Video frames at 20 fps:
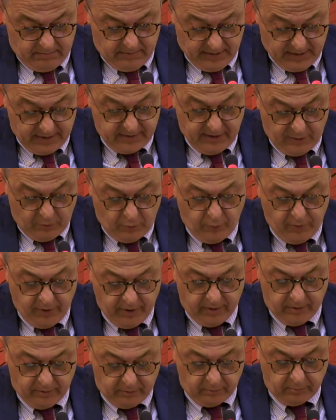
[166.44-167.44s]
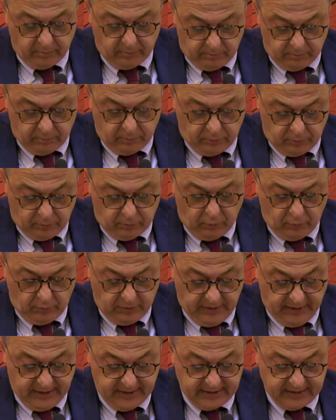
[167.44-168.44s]
E da qui
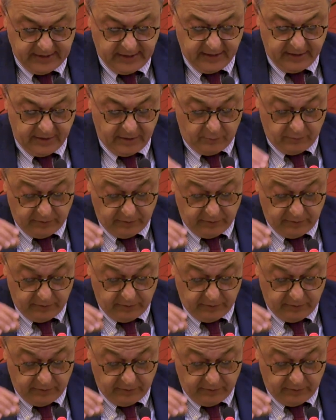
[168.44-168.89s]
tutta una serie di